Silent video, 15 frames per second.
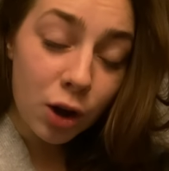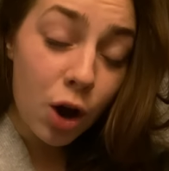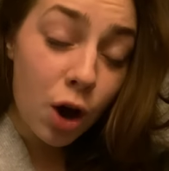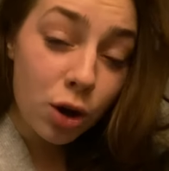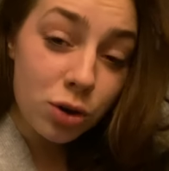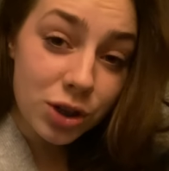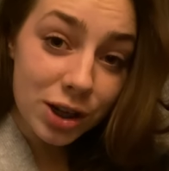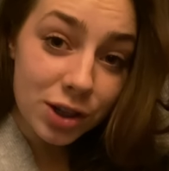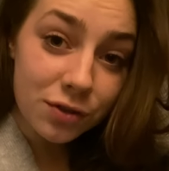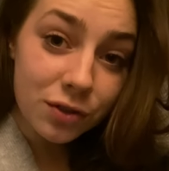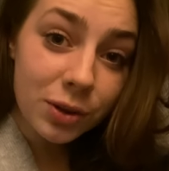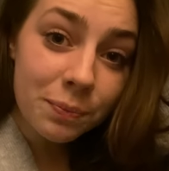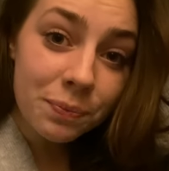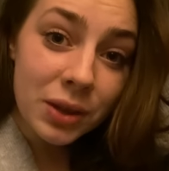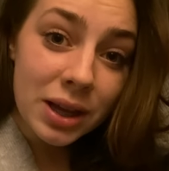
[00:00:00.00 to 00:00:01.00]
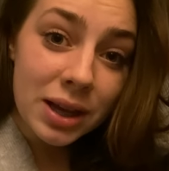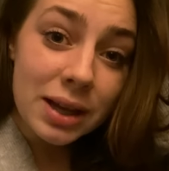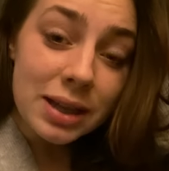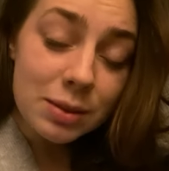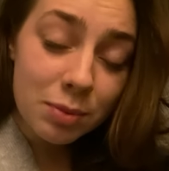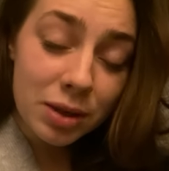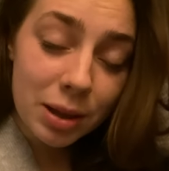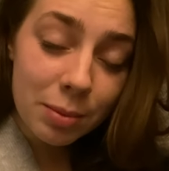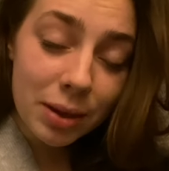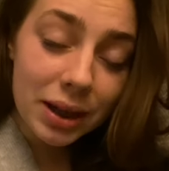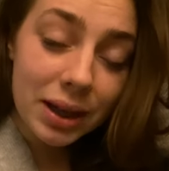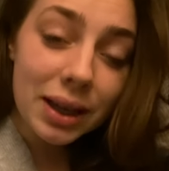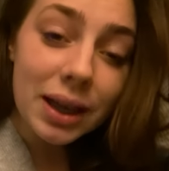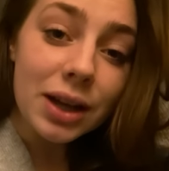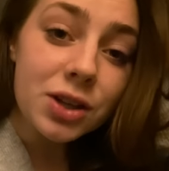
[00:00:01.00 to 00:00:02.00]
orzeźwi. Zmyję
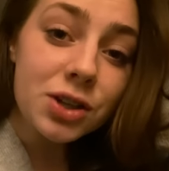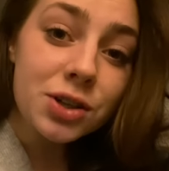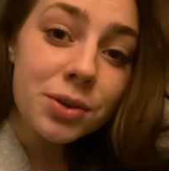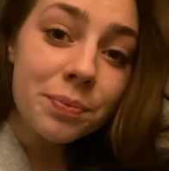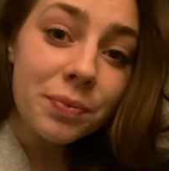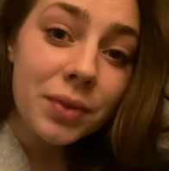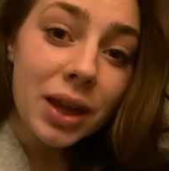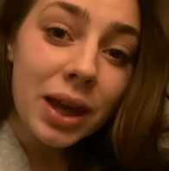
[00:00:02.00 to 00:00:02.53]
makijaż.